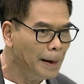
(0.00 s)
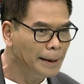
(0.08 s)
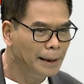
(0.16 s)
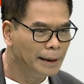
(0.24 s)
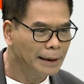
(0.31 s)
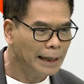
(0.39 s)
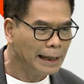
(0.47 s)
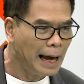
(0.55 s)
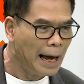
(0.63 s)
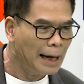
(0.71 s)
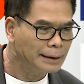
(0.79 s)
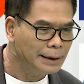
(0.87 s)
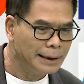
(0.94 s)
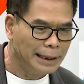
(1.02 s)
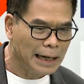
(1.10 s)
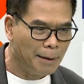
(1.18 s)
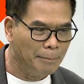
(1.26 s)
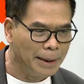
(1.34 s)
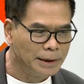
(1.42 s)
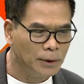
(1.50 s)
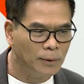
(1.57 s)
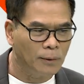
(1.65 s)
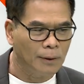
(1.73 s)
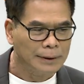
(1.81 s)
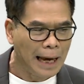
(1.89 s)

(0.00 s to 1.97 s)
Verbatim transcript: เป็นหนึ่งในทางที่จะนำไปสู่